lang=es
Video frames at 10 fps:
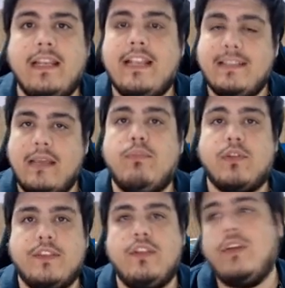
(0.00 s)
el
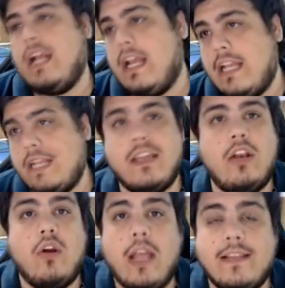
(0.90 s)
100% de la ganancia de
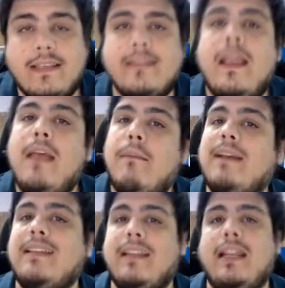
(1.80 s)
lo que haces,
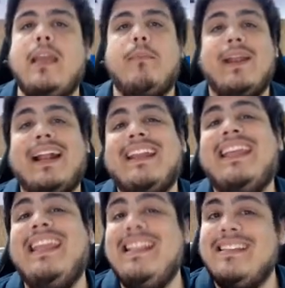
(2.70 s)
vas a tener que esperar
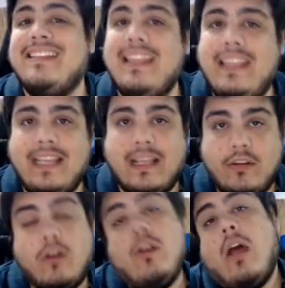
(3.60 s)
15 días,
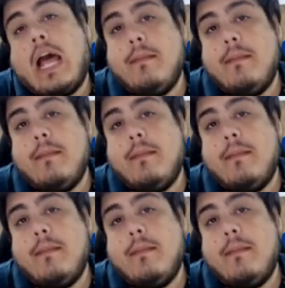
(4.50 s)
¿no? Al